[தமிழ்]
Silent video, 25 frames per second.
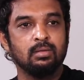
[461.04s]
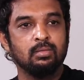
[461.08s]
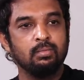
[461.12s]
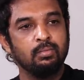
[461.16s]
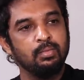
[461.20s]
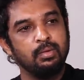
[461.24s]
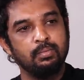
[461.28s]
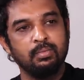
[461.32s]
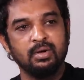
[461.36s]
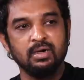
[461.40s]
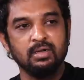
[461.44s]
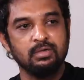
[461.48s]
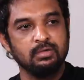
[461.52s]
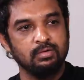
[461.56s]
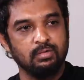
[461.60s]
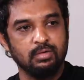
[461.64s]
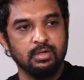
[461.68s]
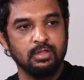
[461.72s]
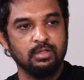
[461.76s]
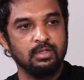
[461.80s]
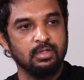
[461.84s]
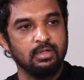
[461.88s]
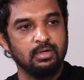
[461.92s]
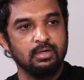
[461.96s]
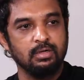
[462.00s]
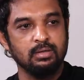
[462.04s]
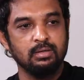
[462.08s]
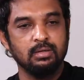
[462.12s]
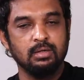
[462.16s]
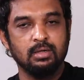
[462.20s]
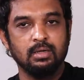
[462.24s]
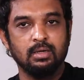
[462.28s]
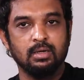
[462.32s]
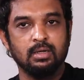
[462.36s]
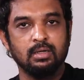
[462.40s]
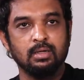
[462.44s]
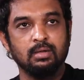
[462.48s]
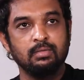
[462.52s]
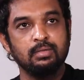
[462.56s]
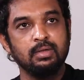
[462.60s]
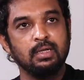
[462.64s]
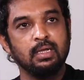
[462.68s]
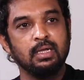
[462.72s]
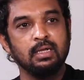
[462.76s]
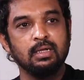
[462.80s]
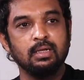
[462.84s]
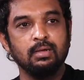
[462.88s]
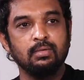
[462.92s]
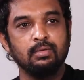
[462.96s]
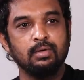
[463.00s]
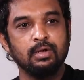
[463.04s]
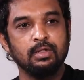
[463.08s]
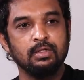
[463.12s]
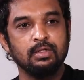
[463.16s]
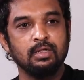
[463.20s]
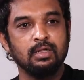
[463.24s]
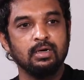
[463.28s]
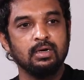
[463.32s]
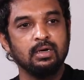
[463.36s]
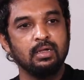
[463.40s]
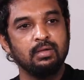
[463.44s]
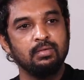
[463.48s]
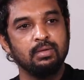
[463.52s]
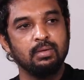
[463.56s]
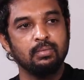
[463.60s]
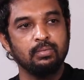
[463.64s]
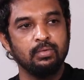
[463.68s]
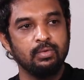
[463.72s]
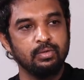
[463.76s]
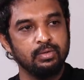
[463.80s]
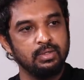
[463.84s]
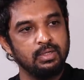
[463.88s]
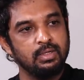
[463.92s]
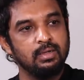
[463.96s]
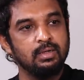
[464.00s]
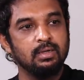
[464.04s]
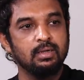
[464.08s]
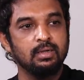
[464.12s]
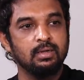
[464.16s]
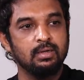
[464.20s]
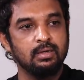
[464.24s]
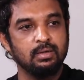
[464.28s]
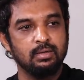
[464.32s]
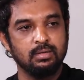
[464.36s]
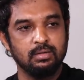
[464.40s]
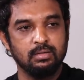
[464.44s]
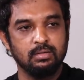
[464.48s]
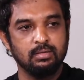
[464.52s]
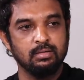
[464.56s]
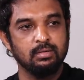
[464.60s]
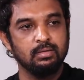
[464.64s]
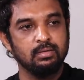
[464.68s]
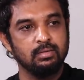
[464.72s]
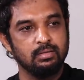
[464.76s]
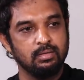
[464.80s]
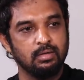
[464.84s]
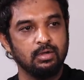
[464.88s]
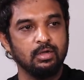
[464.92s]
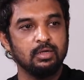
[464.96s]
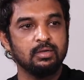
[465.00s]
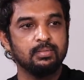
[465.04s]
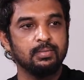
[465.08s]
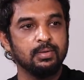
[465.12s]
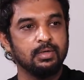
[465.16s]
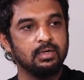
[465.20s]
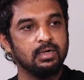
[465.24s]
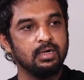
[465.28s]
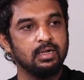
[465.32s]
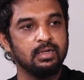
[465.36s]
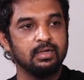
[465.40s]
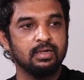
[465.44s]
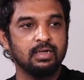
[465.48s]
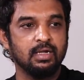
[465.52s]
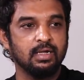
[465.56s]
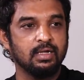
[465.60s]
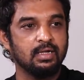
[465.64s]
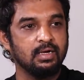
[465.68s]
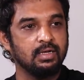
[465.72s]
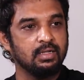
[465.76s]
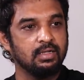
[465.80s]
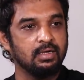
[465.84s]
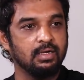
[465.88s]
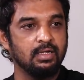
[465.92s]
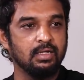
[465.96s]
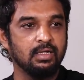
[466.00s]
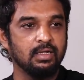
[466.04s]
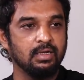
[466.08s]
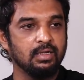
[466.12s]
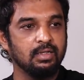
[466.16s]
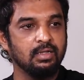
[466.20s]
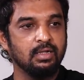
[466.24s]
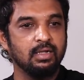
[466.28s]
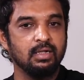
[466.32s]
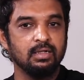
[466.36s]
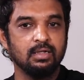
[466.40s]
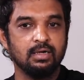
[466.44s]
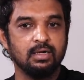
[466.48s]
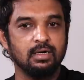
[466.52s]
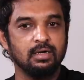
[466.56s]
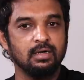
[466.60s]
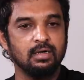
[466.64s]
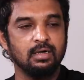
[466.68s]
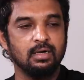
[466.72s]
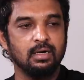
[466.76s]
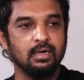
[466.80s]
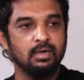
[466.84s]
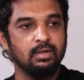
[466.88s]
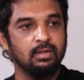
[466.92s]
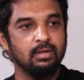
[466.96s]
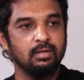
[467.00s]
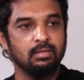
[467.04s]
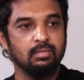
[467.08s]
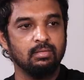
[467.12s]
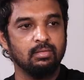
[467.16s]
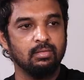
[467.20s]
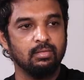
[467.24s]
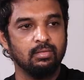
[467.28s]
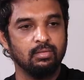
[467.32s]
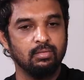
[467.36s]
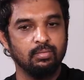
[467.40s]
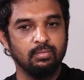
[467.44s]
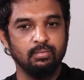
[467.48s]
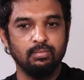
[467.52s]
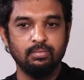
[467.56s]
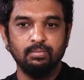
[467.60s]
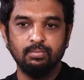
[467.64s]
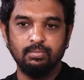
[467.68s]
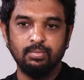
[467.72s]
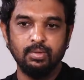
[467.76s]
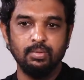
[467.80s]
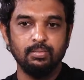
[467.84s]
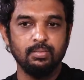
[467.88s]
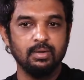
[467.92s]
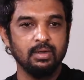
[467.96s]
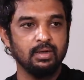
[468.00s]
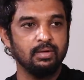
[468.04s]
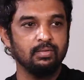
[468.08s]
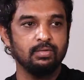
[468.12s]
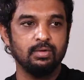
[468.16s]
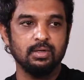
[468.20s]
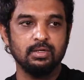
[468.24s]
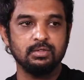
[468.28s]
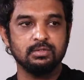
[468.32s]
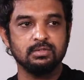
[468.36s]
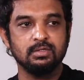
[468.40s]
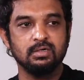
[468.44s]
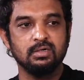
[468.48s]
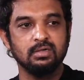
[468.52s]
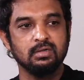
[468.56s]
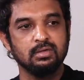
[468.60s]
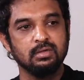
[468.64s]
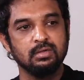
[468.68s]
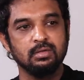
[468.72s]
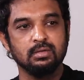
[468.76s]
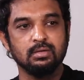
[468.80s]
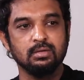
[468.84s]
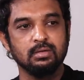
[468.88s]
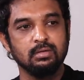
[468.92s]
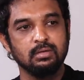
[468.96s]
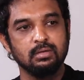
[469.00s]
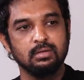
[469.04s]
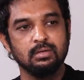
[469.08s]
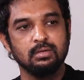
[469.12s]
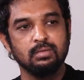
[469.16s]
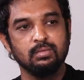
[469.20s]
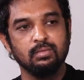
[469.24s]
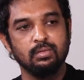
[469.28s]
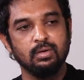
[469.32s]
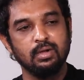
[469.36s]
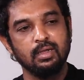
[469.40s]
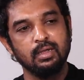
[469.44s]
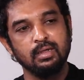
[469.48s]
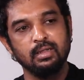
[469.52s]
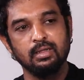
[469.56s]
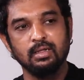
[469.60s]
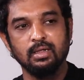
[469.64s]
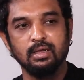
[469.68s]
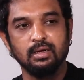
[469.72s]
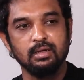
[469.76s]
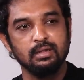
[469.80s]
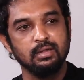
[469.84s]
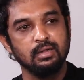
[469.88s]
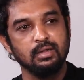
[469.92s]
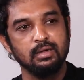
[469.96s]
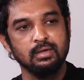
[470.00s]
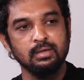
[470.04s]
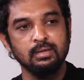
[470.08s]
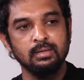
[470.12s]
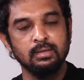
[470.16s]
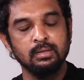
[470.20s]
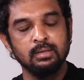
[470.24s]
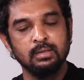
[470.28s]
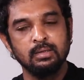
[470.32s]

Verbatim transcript: ரொம்ப மனசு உடஞ்சார் அதாவது எங்கே உடஞ்சாருன்னா அவர் மொதல் ஹாஸ்பிட்டலில் சேர்க்குறதுல இருந்து அந்த ரெண்டு நாள் ரொம்ப மன உளைச்சலுக்கு உள்ளாகி தான் இருந்தார்